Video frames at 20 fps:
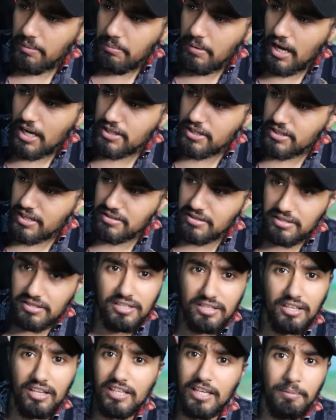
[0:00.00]
मैच कैसे
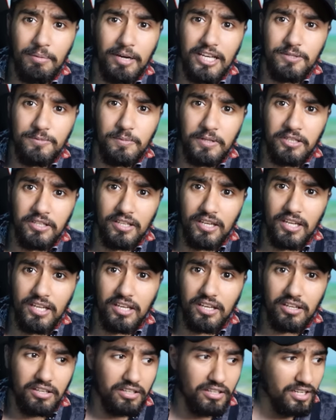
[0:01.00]
जिता दिया भाई इस बंदे ने
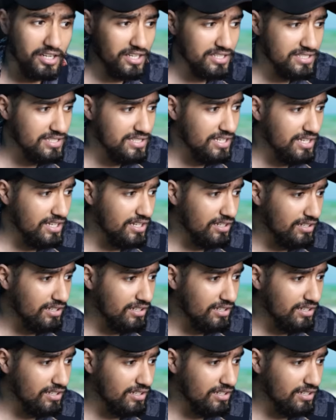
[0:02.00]
क्रेजी